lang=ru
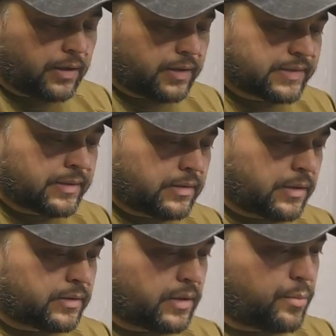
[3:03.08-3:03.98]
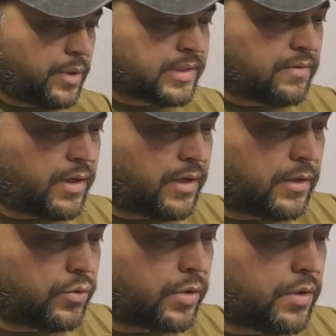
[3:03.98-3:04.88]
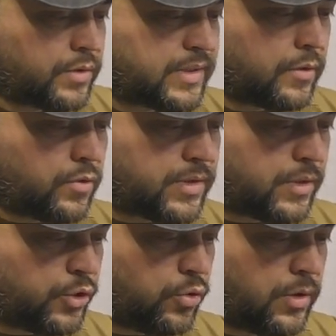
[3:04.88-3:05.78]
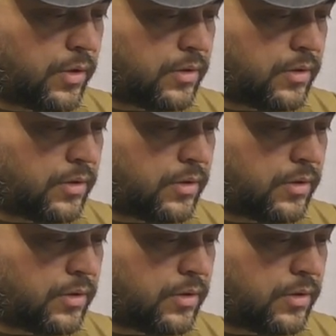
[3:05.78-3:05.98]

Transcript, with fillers: а стандартная базовая, которая вот с такой защелкой,